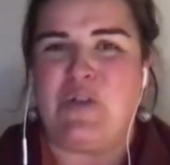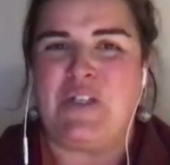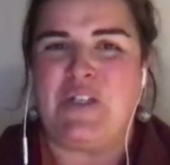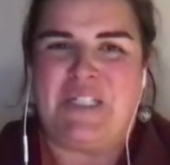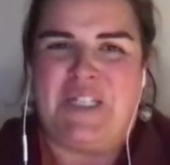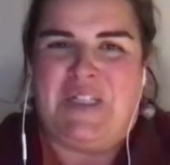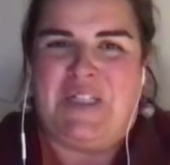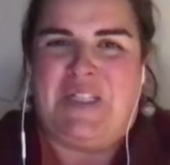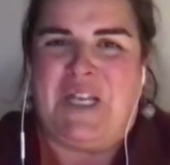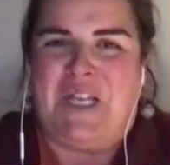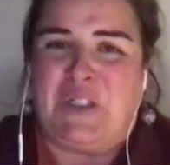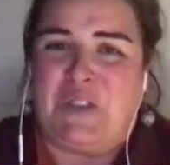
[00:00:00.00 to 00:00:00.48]

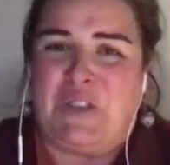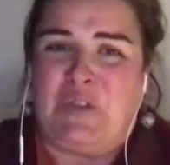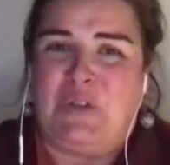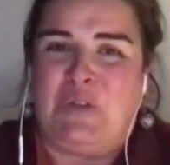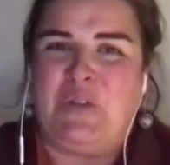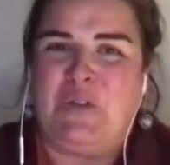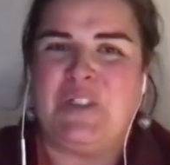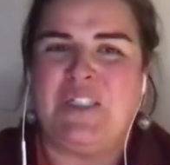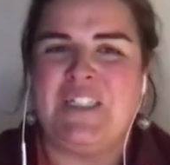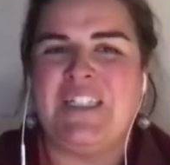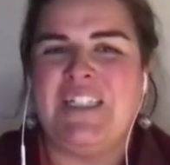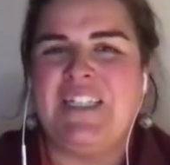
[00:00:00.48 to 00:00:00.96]
Ese
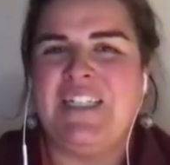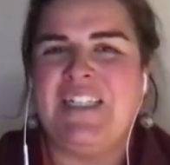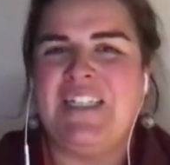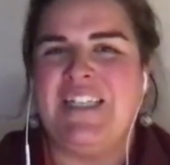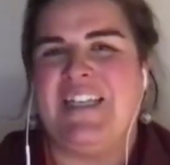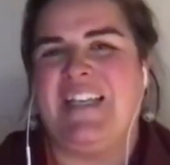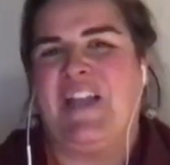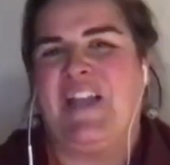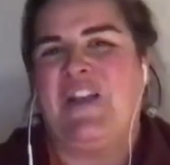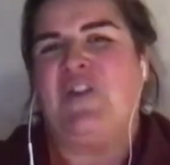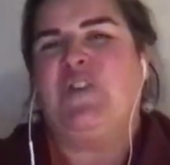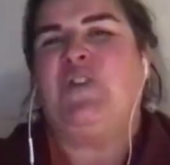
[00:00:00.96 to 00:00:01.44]
tacto,
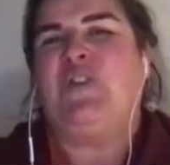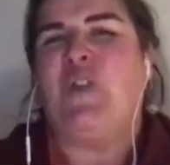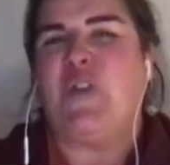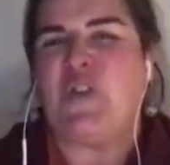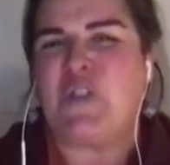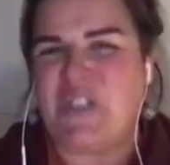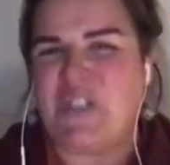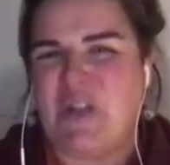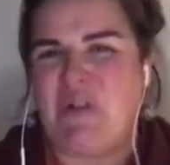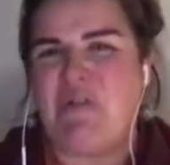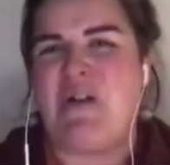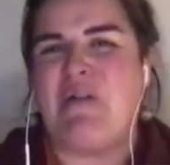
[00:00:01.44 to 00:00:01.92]
eh, que no todo
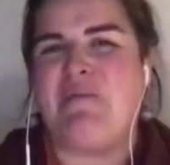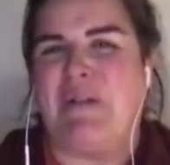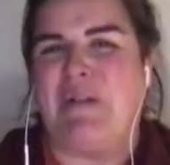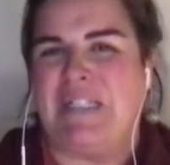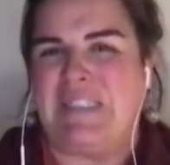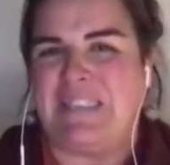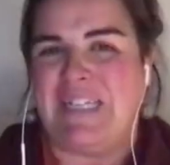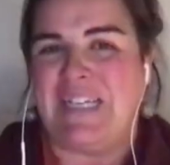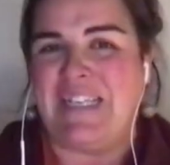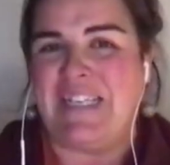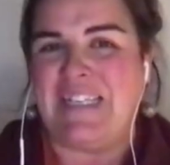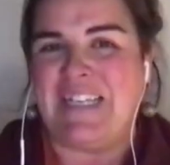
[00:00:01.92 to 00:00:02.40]
sea una
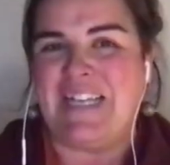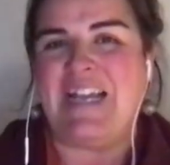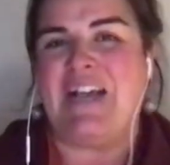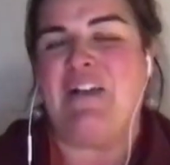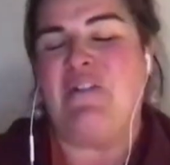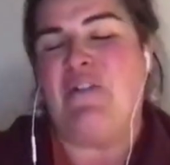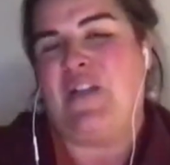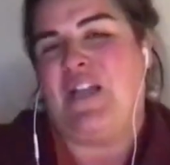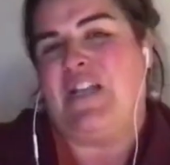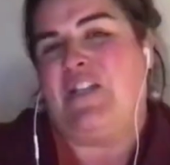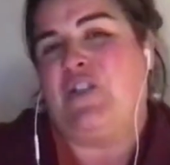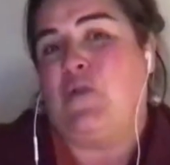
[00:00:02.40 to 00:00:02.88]
pantalla,
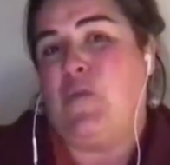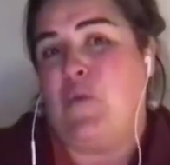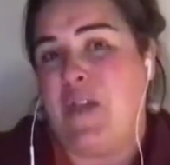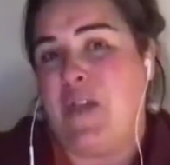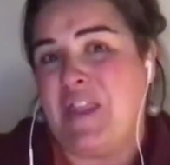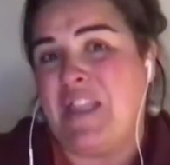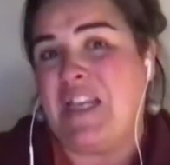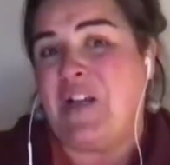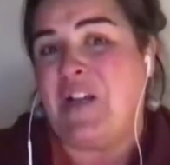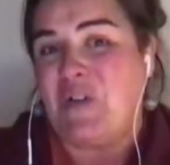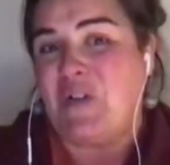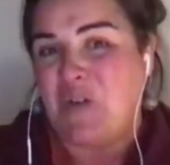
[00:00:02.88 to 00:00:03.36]
aunque a su
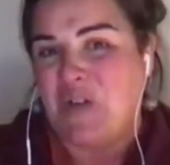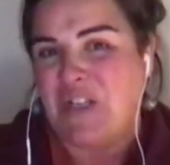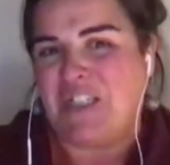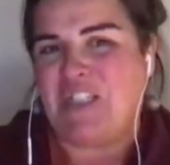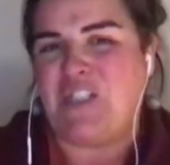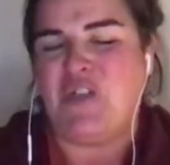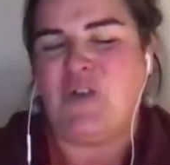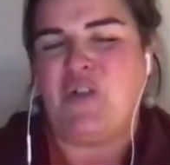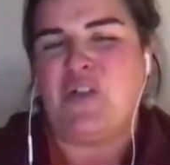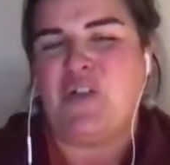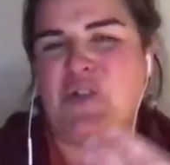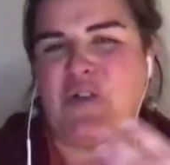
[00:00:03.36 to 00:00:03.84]
vez la
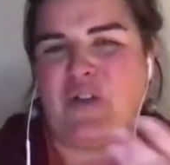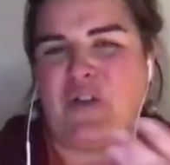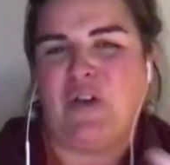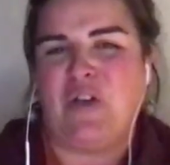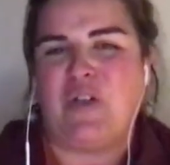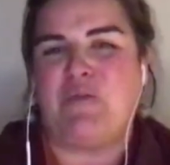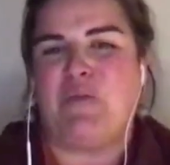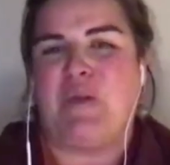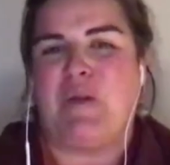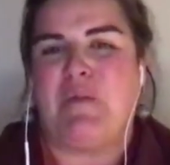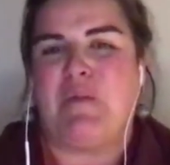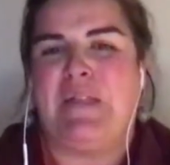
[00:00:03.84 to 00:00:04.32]
conexión es lo que
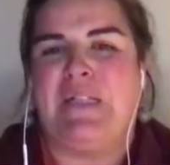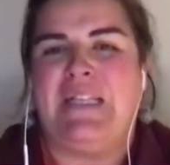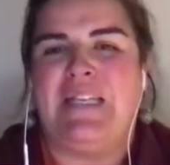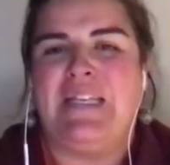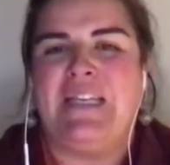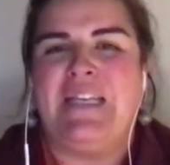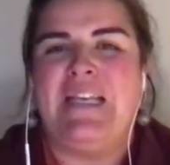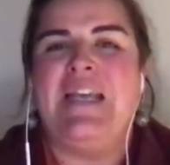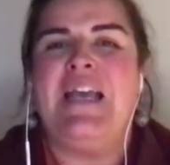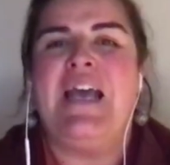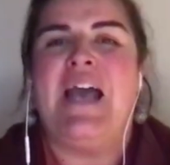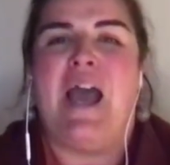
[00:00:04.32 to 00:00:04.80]
nos
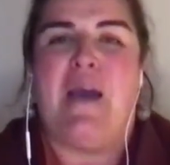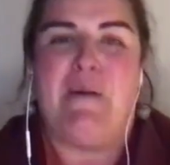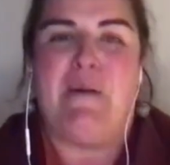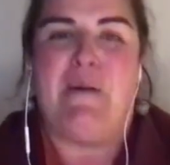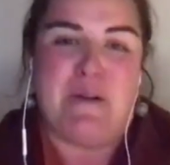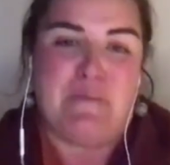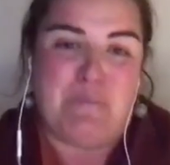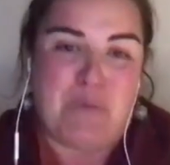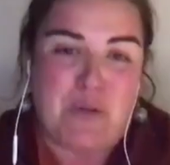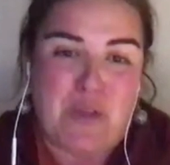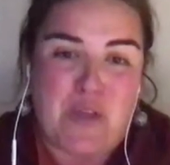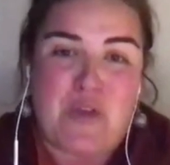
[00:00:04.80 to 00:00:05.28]
permite
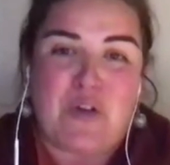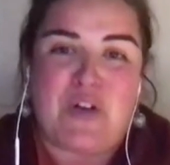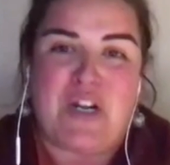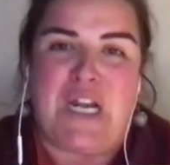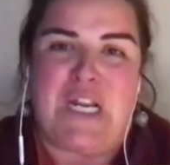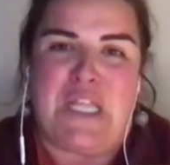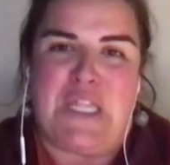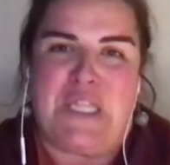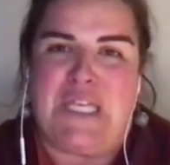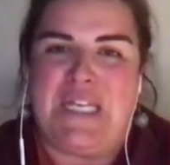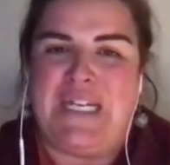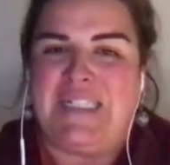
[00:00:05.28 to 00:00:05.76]
haber podido
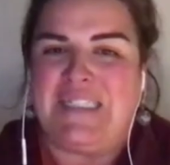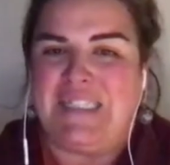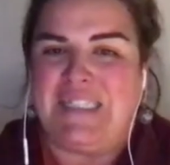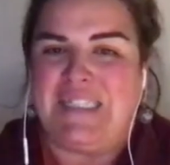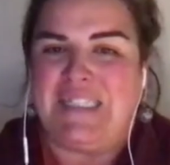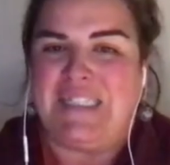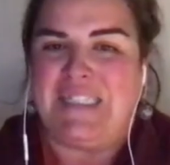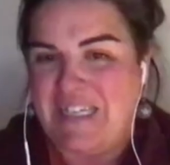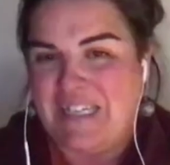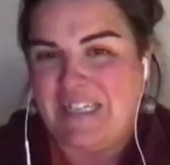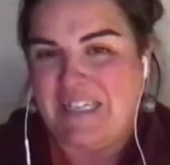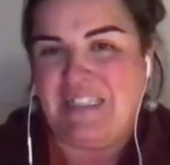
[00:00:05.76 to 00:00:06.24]
realizar el
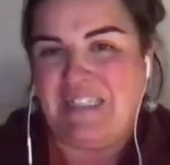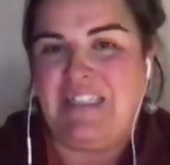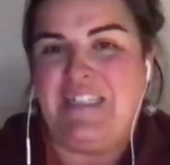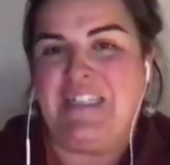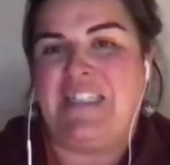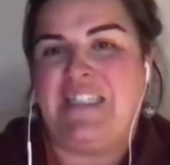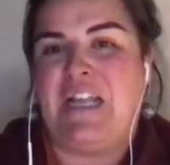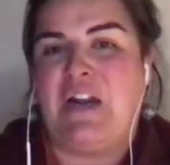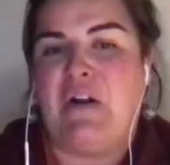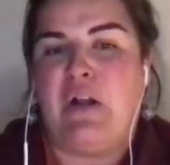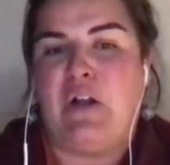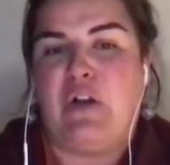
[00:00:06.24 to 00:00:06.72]
taller y
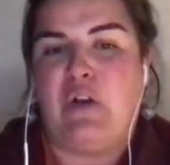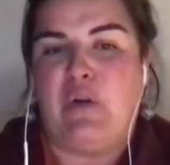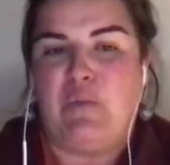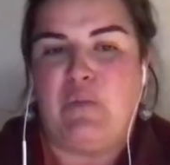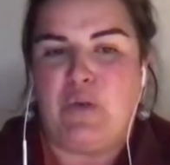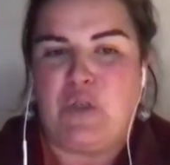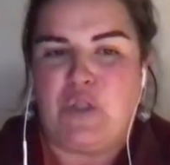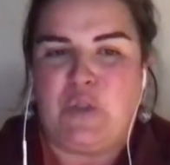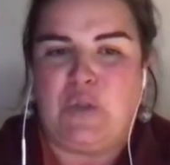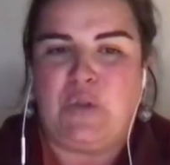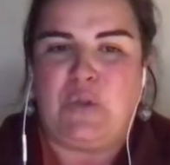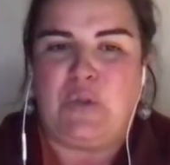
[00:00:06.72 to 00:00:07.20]
estar ahora con
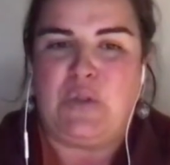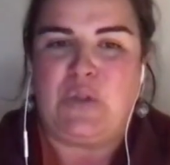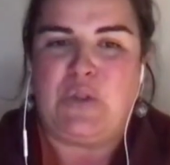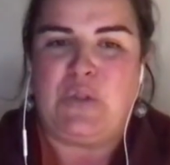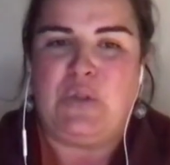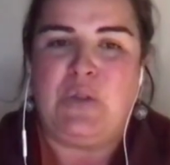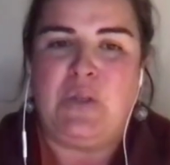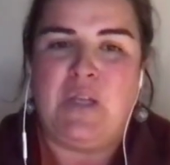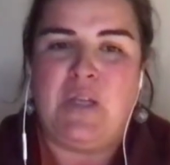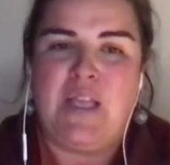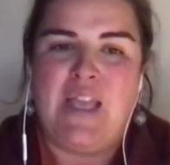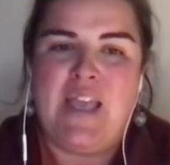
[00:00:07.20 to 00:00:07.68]
vosotros,
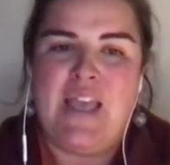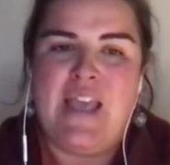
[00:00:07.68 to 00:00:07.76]
¿no?